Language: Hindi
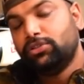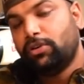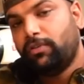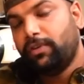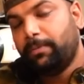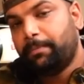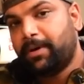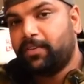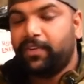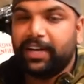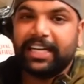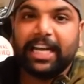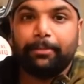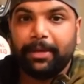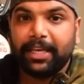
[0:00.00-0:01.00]
तो फिर
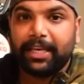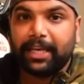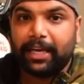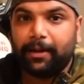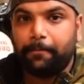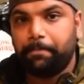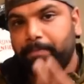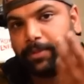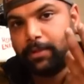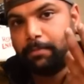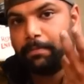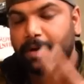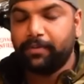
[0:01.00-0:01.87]
परफेक्ट टाइमिंग क्या है तो